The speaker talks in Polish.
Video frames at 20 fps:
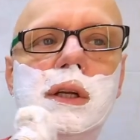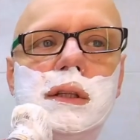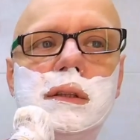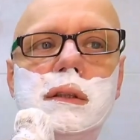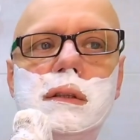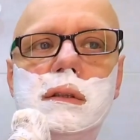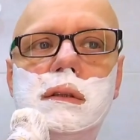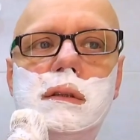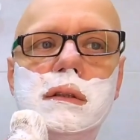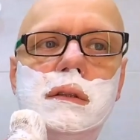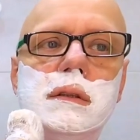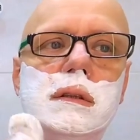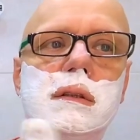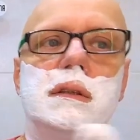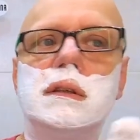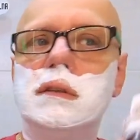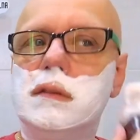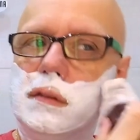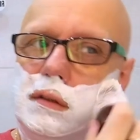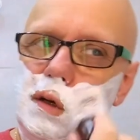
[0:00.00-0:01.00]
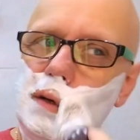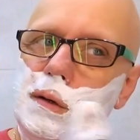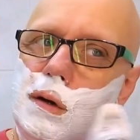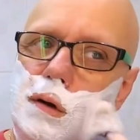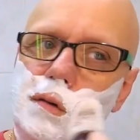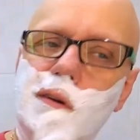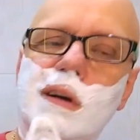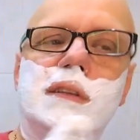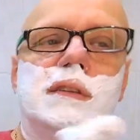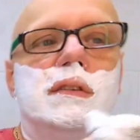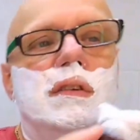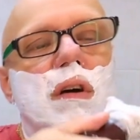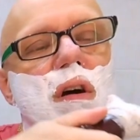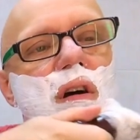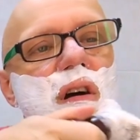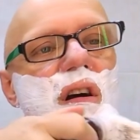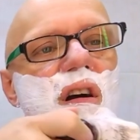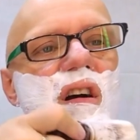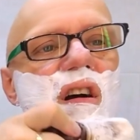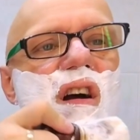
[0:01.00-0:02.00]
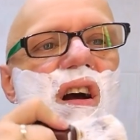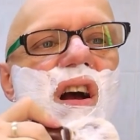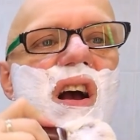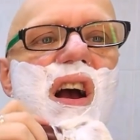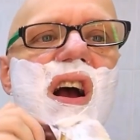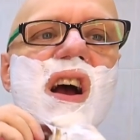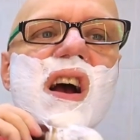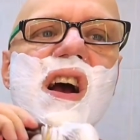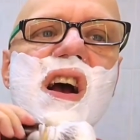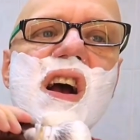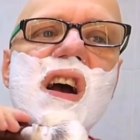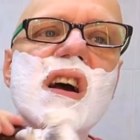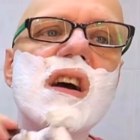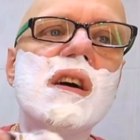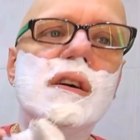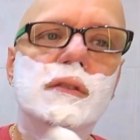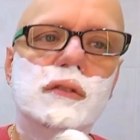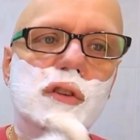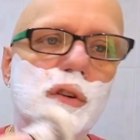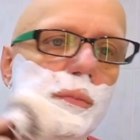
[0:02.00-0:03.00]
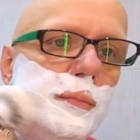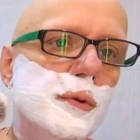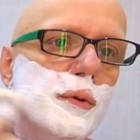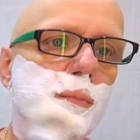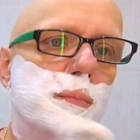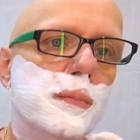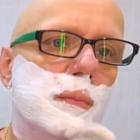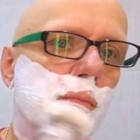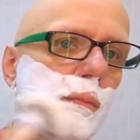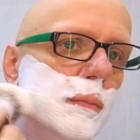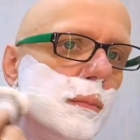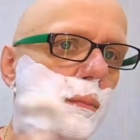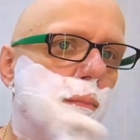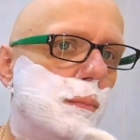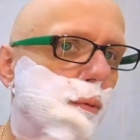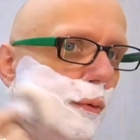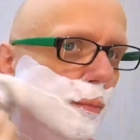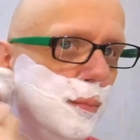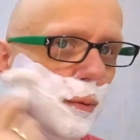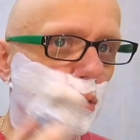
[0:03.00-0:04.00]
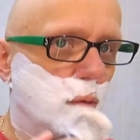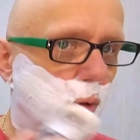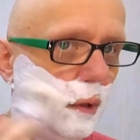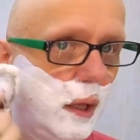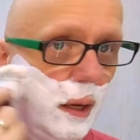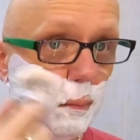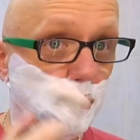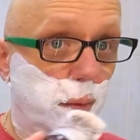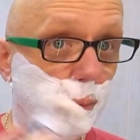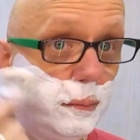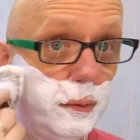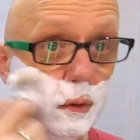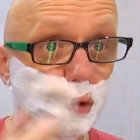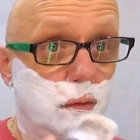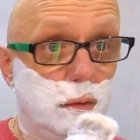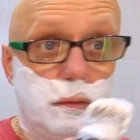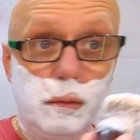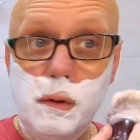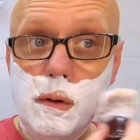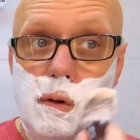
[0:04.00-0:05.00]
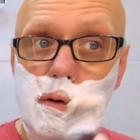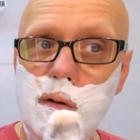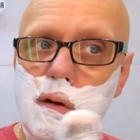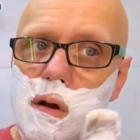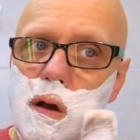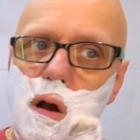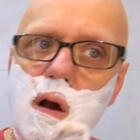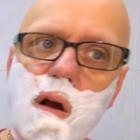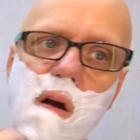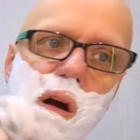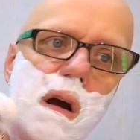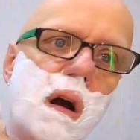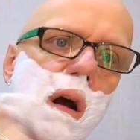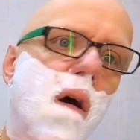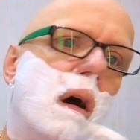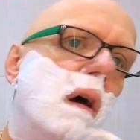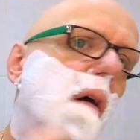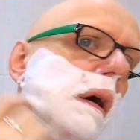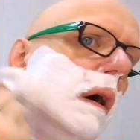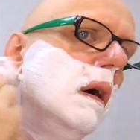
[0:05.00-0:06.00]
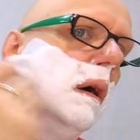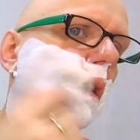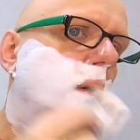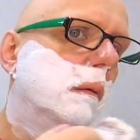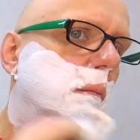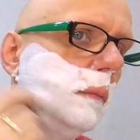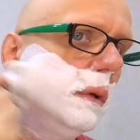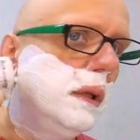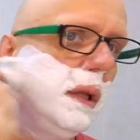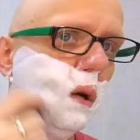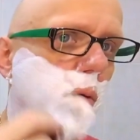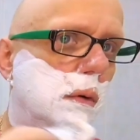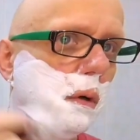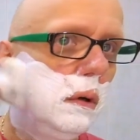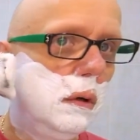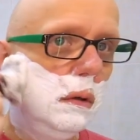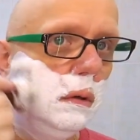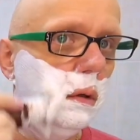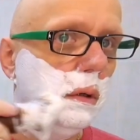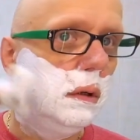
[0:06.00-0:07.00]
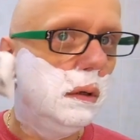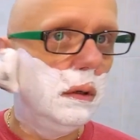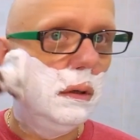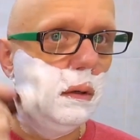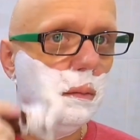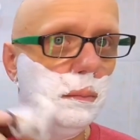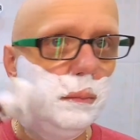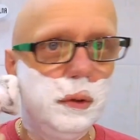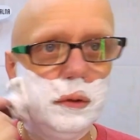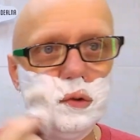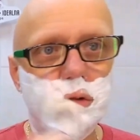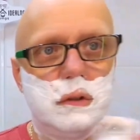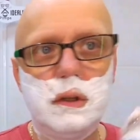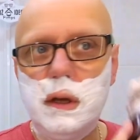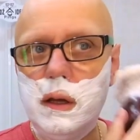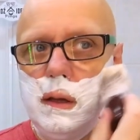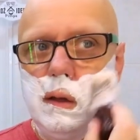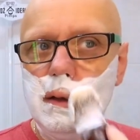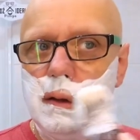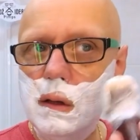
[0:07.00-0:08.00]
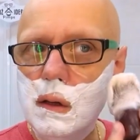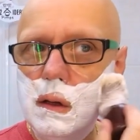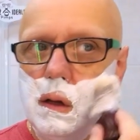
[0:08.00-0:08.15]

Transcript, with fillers: która tyk, skokoła, co, co pół, pół punkta po prostu. Mydełko boskie.